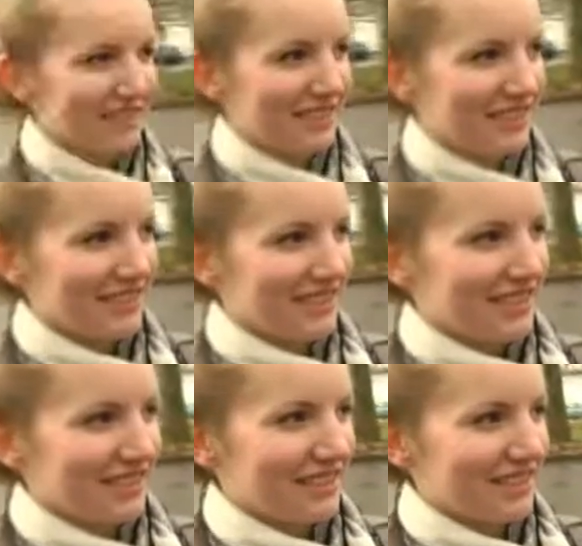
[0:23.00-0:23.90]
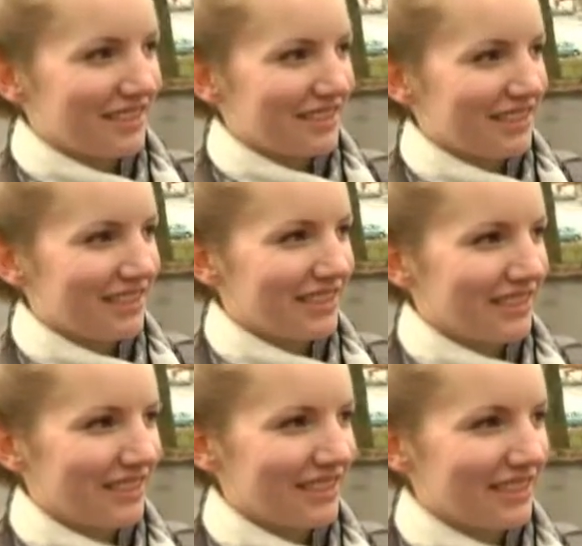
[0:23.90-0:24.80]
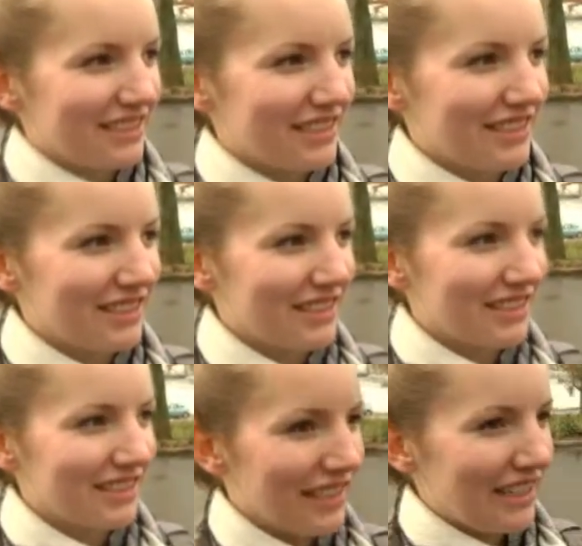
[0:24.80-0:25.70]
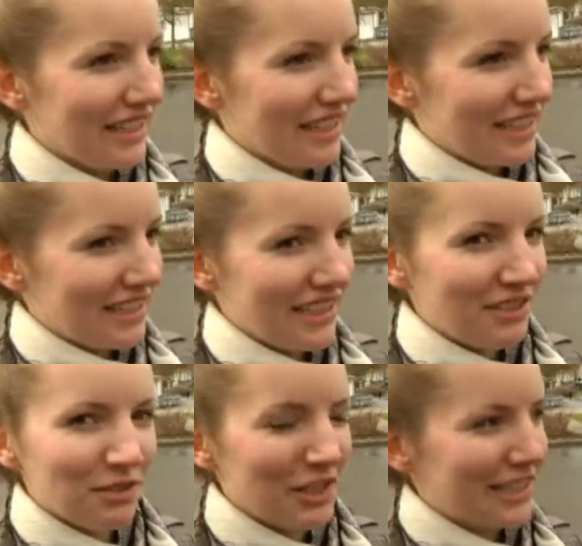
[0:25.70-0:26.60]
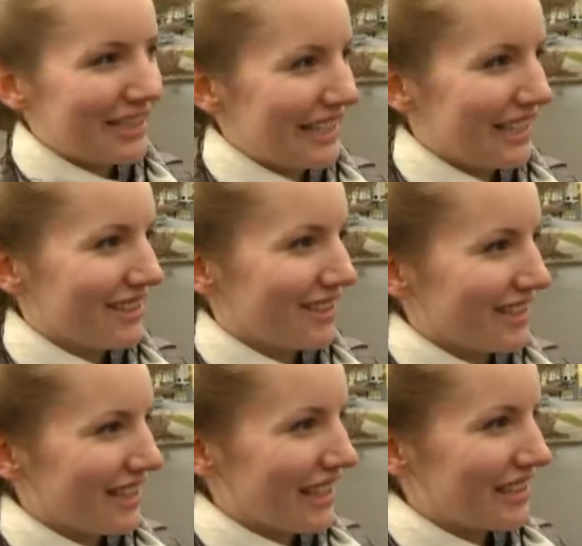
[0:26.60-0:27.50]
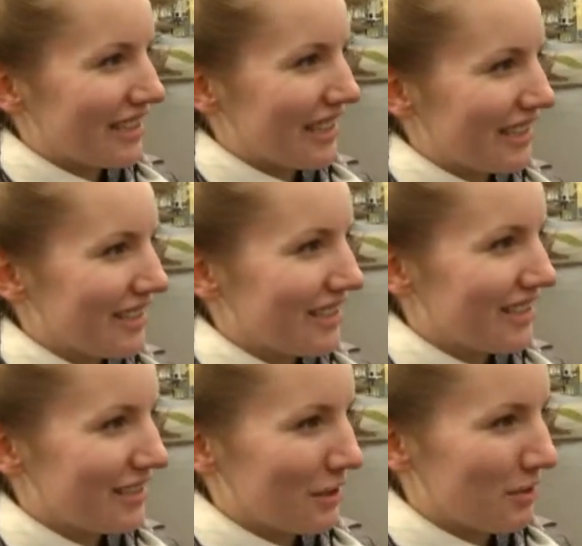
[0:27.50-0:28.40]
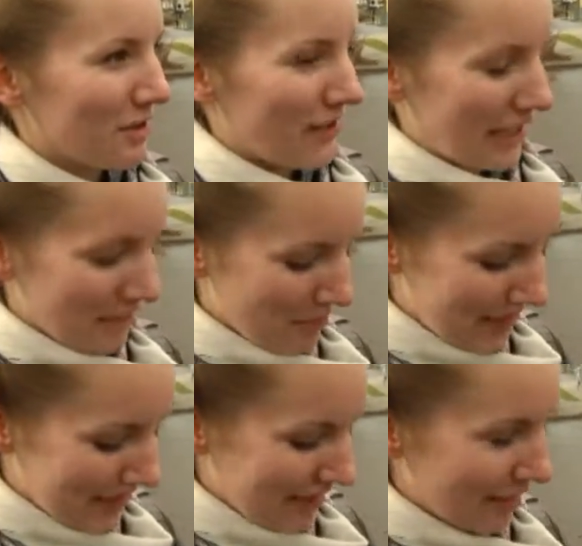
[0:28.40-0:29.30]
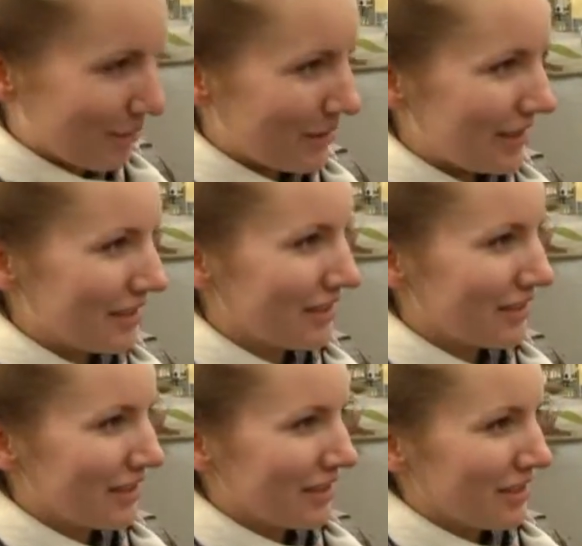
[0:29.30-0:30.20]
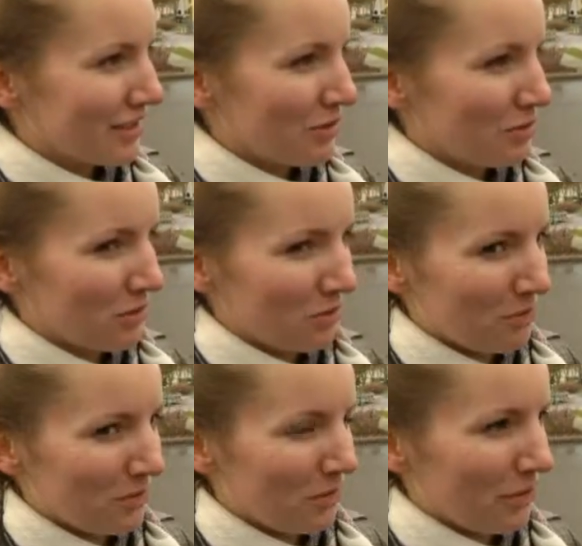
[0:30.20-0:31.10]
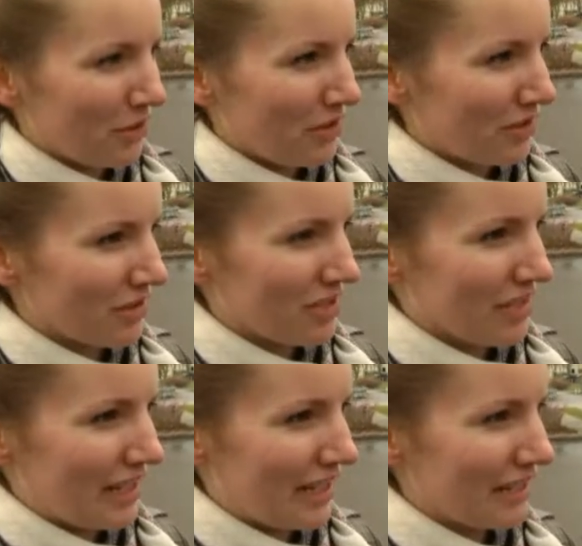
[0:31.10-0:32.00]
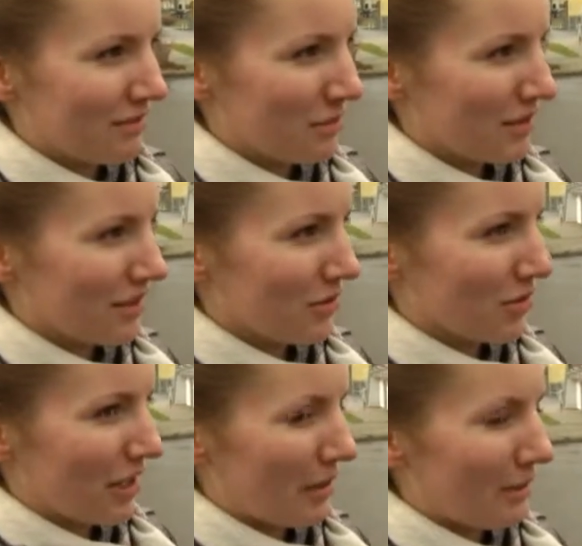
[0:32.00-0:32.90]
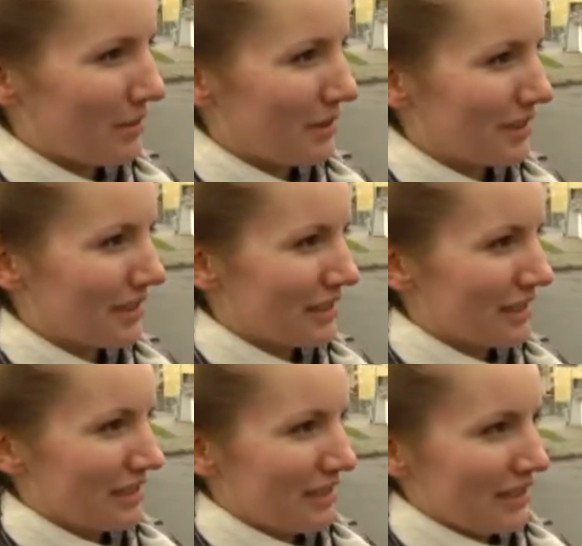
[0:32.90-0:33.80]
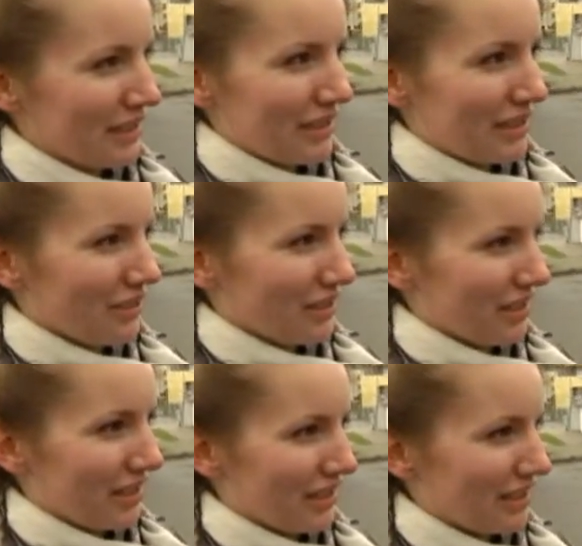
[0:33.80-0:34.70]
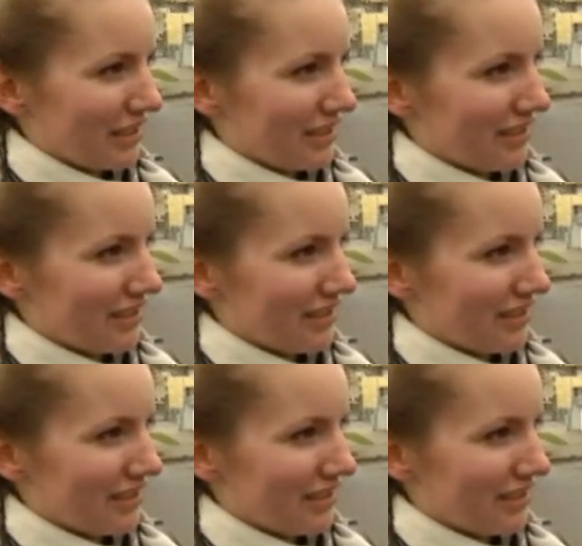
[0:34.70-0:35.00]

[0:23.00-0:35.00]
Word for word: Nutzt du die Social Community Facebook? Nicht wirklich, nee. Eigentlich gar nicht. Ich bin zwar angemeldet, aber nur um mit Freunden aus Australien ein bisschen zu schreiben. Ansonsten gar nicht.